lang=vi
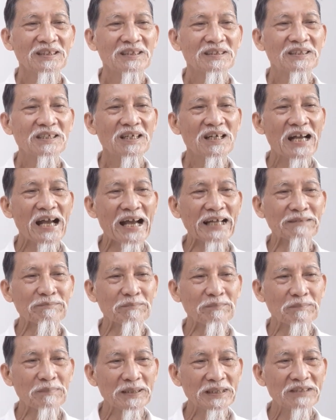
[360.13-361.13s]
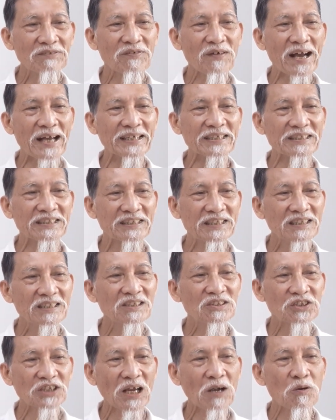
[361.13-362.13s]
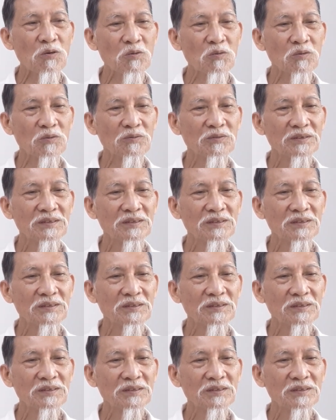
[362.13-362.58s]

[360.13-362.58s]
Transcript: thương hàn mới phải chưng sau